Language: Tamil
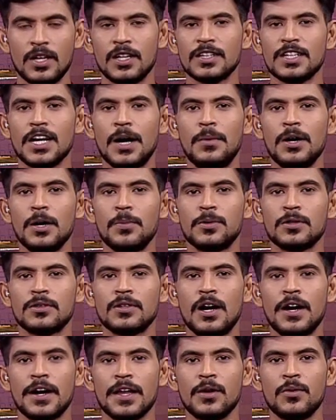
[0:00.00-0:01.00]
தமிழ்
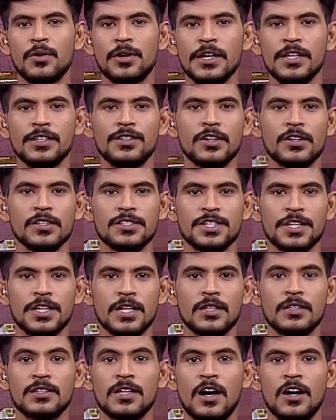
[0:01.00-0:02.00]
புத்தாண்டையொட்டி திருச்சியில்
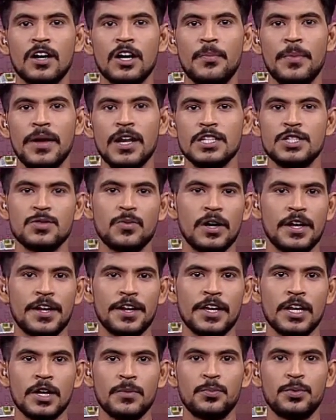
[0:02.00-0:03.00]
தங்கமயில்
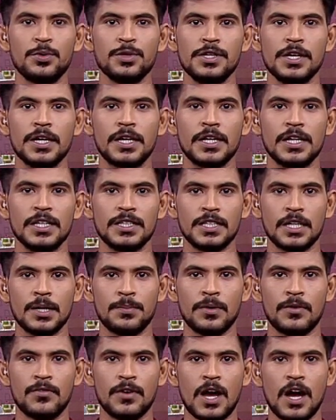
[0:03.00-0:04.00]
ஜுவல்லரியின் புதிய கிளை
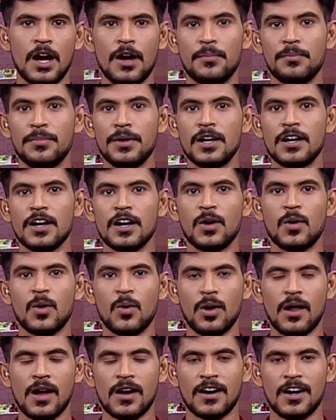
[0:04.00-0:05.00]
திறப்பு விழா மிக
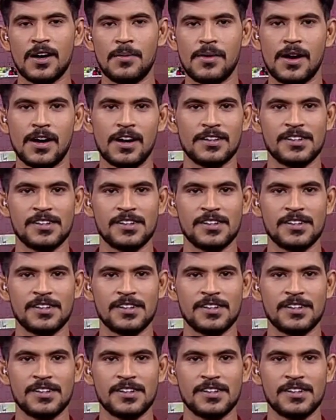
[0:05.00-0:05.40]
கோலாகலமாக